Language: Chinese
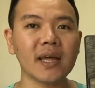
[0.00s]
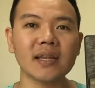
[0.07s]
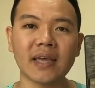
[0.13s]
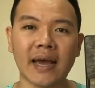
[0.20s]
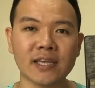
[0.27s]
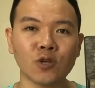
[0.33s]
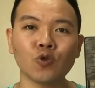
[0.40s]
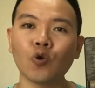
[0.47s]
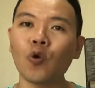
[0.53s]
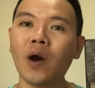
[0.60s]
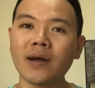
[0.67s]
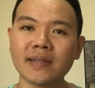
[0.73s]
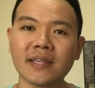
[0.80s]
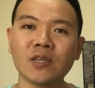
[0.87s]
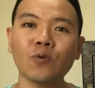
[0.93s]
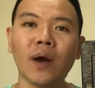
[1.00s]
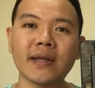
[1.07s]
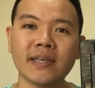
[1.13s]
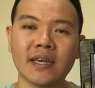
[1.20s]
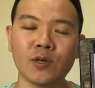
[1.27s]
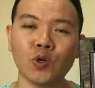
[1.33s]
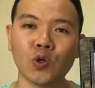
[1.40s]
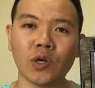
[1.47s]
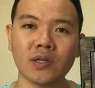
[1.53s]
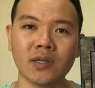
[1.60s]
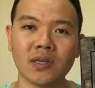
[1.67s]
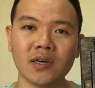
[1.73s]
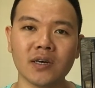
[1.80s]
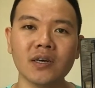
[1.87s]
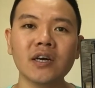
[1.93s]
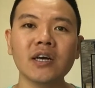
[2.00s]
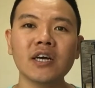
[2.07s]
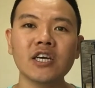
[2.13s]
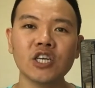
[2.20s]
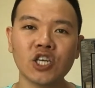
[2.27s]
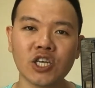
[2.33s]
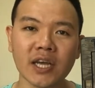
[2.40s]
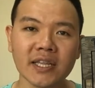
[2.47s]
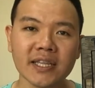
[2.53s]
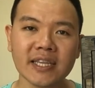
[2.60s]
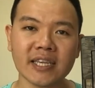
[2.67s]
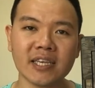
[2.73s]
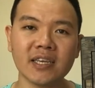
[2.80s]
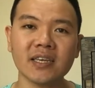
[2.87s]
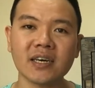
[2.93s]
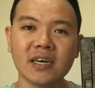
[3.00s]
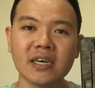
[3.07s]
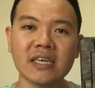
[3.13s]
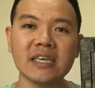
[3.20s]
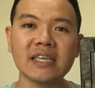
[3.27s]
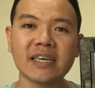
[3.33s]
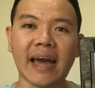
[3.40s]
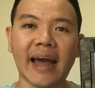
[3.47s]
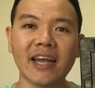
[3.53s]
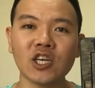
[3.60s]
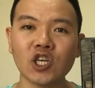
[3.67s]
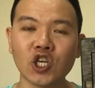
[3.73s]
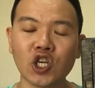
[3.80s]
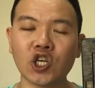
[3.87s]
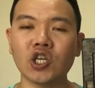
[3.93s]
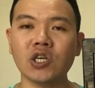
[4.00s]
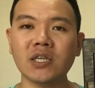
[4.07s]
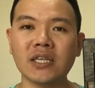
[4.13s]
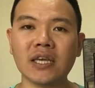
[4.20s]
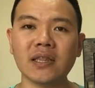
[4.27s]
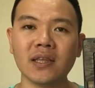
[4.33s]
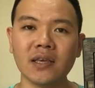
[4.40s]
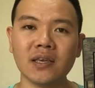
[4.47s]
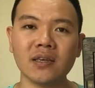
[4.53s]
那你还是多花四块钱选择升级可以改时间的